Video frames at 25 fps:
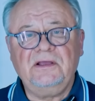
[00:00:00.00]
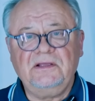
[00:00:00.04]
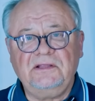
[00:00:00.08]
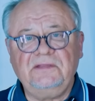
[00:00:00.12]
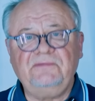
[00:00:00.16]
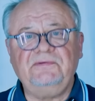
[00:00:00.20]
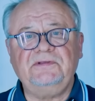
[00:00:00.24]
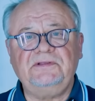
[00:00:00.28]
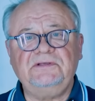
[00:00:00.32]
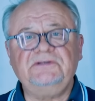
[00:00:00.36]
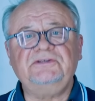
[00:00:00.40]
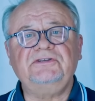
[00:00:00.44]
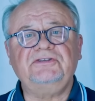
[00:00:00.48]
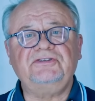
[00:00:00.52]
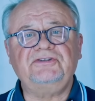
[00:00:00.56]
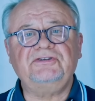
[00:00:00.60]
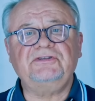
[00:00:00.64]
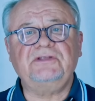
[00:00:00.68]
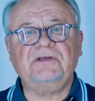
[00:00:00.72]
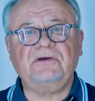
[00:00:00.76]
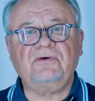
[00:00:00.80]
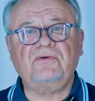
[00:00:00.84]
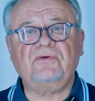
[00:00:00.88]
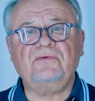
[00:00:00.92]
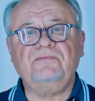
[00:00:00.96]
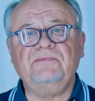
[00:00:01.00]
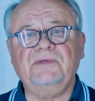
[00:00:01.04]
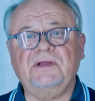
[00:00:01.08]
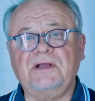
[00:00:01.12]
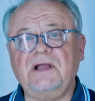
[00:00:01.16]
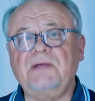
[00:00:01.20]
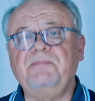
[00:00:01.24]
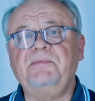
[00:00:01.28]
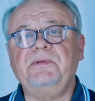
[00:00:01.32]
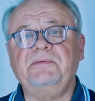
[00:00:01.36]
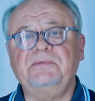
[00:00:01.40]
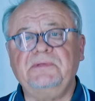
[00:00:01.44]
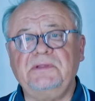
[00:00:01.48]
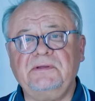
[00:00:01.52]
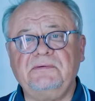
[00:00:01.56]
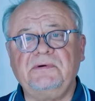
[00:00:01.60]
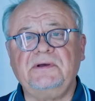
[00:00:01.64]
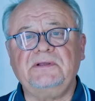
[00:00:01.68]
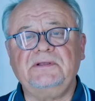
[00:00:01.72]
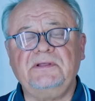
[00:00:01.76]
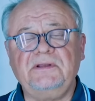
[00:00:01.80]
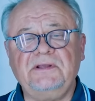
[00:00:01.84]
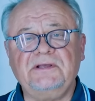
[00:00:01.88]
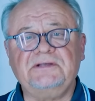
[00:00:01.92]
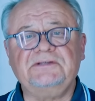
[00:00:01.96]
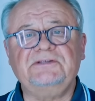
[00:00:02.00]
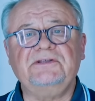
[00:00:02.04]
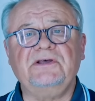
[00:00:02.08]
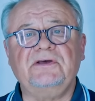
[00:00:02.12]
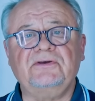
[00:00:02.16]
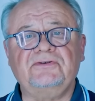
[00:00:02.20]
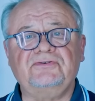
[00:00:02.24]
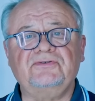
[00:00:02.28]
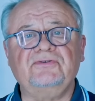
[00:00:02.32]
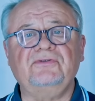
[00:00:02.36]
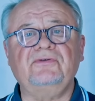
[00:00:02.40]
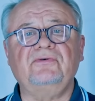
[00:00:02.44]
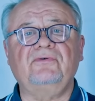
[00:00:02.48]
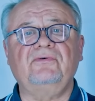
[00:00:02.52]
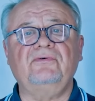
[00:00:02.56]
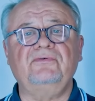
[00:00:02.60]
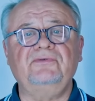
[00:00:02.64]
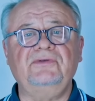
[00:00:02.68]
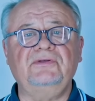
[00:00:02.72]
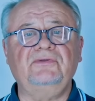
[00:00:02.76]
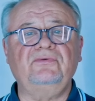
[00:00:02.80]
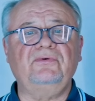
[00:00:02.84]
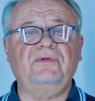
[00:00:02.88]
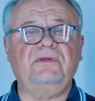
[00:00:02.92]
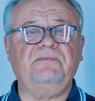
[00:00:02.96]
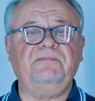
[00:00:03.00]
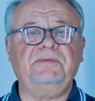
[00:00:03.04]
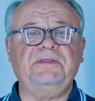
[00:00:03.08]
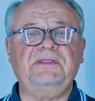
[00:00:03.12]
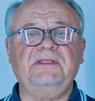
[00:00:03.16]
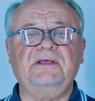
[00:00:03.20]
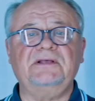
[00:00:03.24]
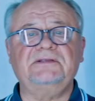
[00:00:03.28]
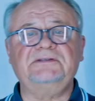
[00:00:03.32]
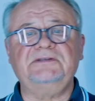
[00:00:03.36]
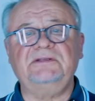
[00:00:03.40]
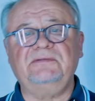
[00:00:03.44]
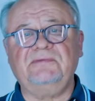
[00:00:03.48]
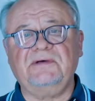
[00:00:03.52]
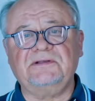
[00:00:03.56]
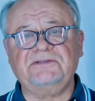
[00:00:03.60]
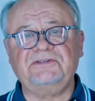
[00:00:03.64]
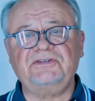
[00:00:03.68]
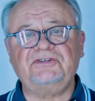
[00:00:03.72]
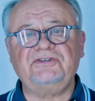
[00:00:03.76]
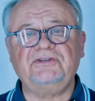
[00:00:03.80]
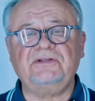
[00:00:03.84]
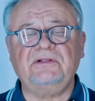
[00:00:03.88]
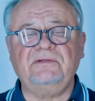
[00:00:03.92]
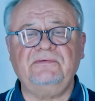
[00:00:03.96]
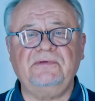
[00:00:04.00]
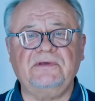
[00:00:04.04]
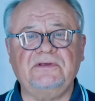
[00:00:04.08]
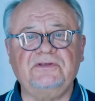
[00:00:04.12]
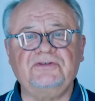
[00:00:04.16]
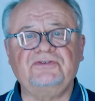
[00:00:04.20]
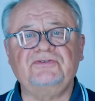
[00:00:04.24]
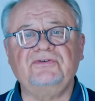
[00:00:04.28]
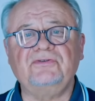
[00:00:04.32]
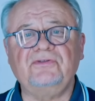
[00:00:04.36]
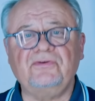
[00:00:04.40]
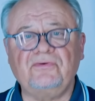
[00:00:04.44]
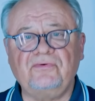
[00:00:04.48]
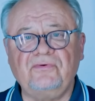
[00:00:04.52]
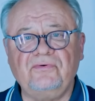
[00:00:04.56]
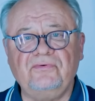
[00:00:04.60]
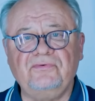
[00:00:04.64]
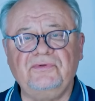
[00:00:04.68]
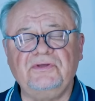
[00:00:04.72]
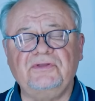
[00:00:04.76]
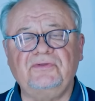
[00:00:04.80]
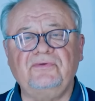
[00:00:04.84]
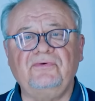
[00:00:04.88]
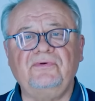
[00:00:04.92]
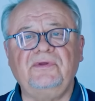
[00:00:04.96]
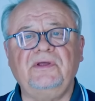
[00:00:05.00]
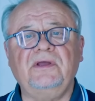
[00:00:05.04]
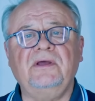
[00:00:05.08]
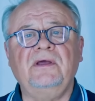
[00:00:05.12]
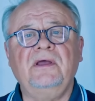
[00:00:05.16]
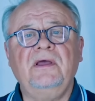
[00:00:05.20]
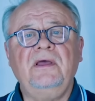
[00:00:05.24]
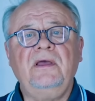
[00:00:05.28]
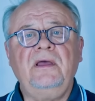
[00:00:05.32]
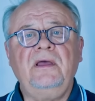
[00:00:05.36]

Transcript: 2000 – это огромное. Как преподаватель я знаю, что такое аудитория 15-20 человек, что такое аудитория,